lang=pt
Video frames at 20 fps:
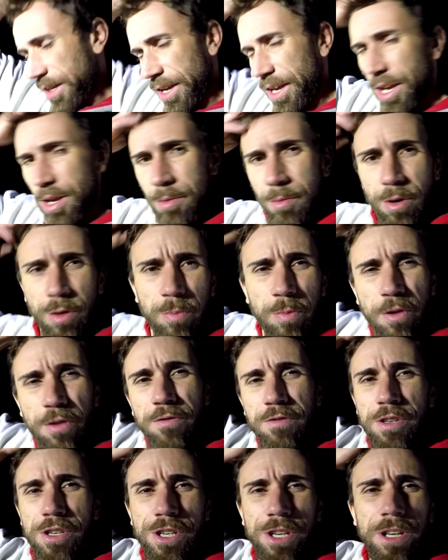É, meu
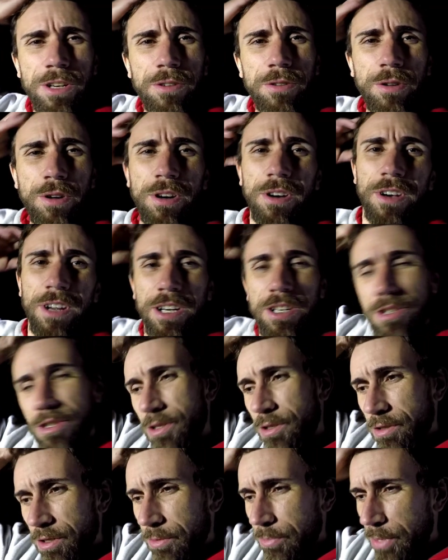povo, chegou a hora de
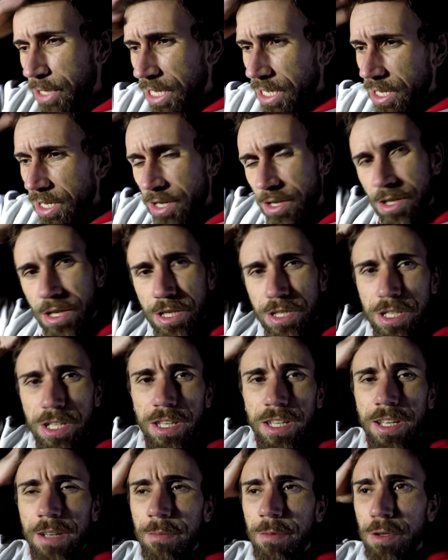dormir. Já
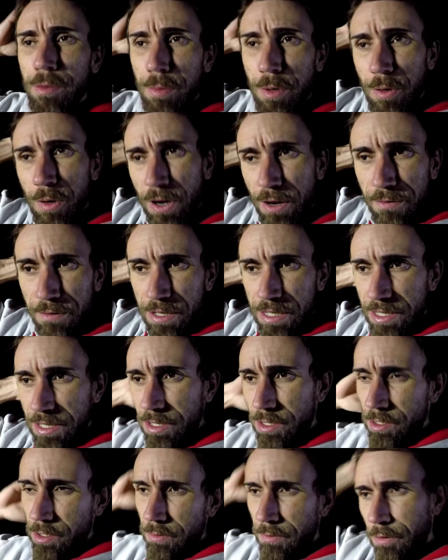jantamos, tomamos um
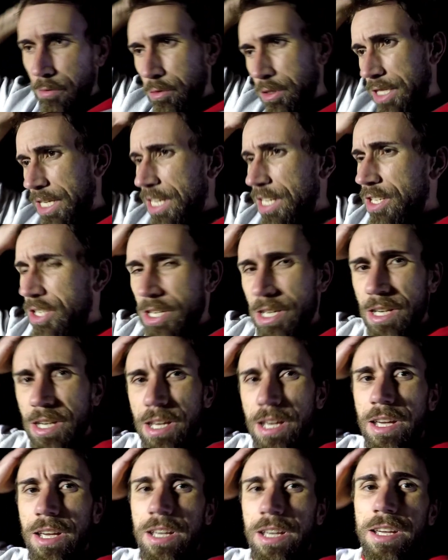cafezinho, escovamos o dente.
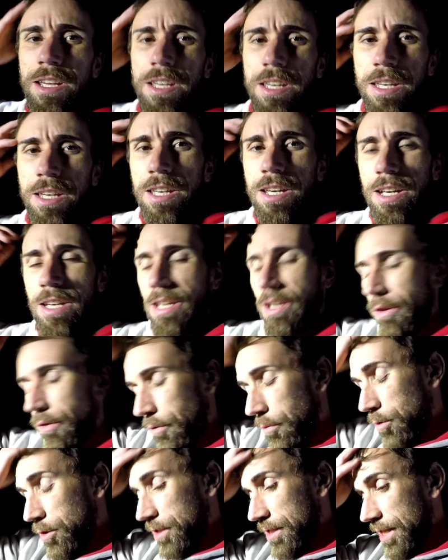E aqui eu
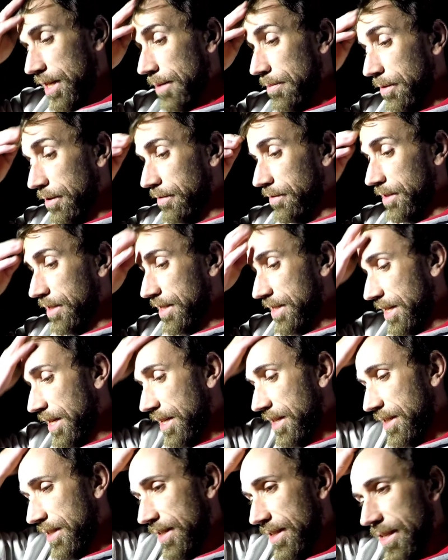vou mostrar pra
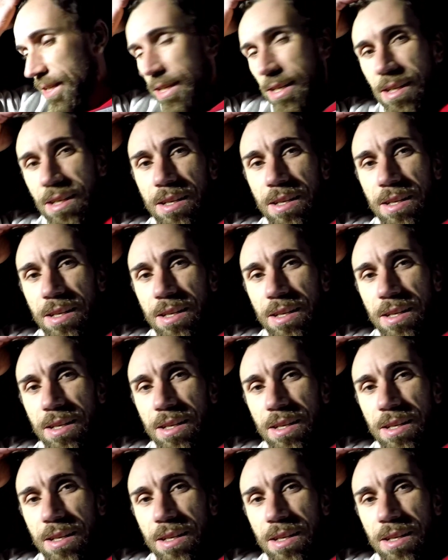vocês.